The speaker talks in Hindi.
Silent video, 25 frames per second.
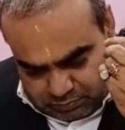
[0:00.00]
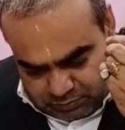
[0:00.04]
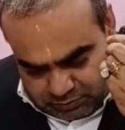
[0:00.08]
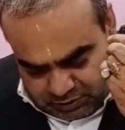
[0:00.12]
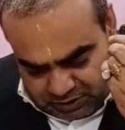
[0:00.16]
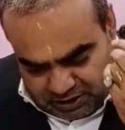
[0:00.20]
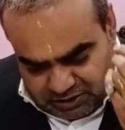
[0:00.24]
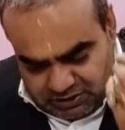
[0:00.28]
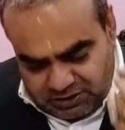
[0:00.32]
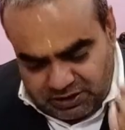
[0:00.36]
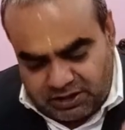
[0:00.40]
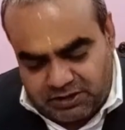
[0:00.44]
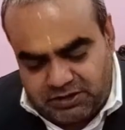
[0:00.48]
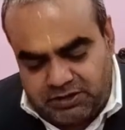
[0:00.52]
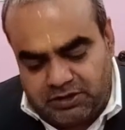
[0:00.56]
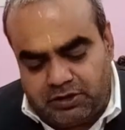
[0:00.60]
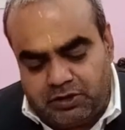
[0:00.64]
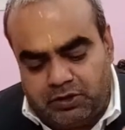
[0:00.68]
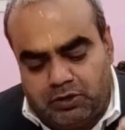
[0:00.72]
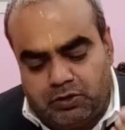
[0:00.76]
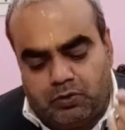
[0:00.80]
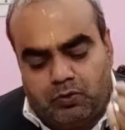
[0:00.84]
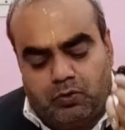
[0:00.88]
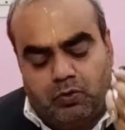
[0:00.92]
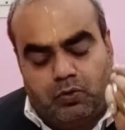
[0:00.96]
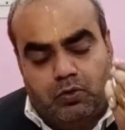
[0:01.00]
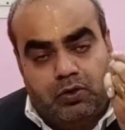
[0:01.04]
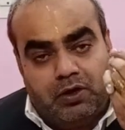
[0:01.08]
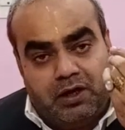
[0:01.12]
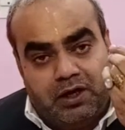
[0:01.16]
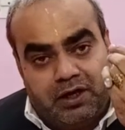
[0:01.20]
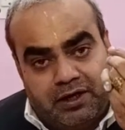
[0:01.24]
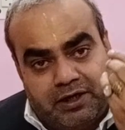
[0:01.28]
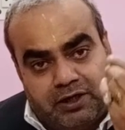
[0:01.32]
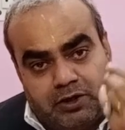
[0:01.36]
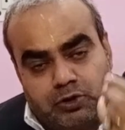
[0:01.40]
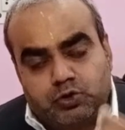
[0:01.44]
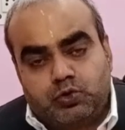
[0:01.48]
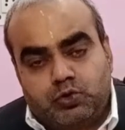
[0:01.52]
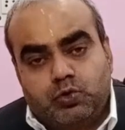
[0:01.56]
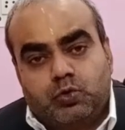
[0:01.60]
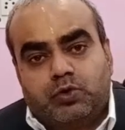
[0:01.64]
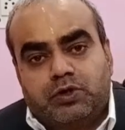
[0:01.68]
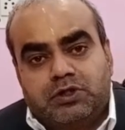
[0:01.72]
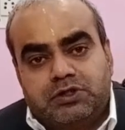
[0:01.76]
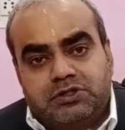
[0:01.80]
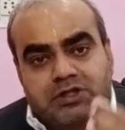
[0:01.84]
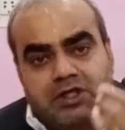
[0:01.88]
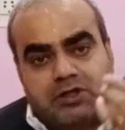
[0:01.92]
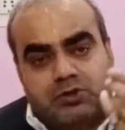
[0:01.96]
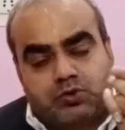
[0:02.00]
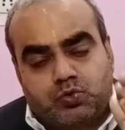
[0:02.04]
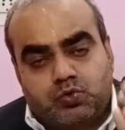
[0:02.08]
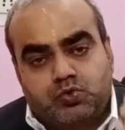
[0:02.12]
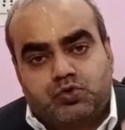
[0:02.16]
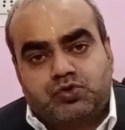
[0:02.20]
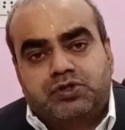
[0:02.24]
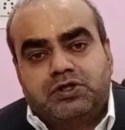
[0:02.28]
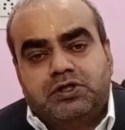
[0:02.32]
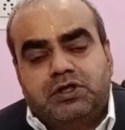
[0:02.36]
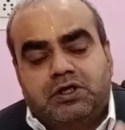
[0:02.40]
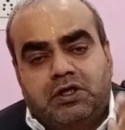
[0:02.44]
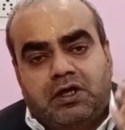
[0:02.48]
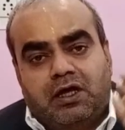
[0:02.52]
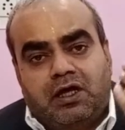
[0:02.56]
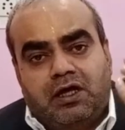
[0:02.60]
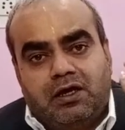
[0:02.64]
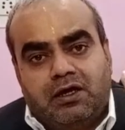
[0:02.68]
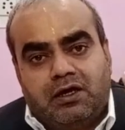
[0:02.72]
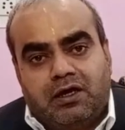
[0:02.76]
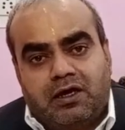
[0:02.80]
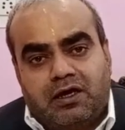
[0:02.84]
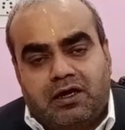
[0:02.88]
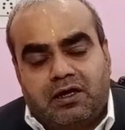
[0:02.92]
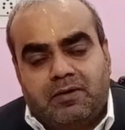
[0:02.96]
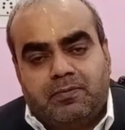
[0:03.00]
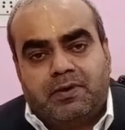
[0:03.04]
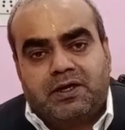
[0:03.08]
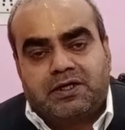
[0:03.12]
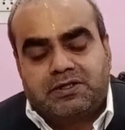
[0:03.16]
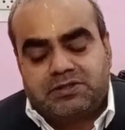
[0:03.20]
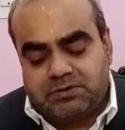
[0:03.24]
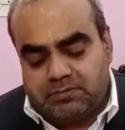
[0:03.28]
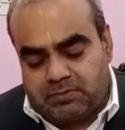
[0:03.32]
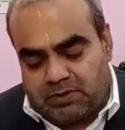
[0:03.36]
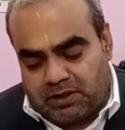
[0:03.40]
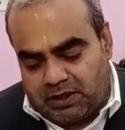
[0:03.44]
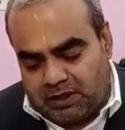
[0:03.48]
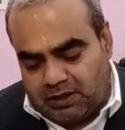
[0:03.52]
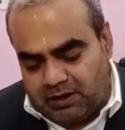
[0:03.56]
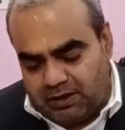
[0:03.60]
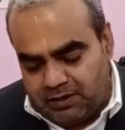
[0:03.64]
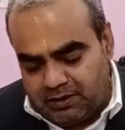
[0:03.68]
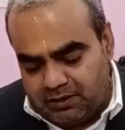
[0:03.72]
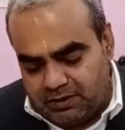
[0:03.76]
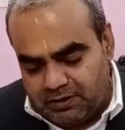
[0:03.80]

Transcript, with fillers: नेताजी ने इनको अंग्रेजों की जासूसी का कार्यभार संभाला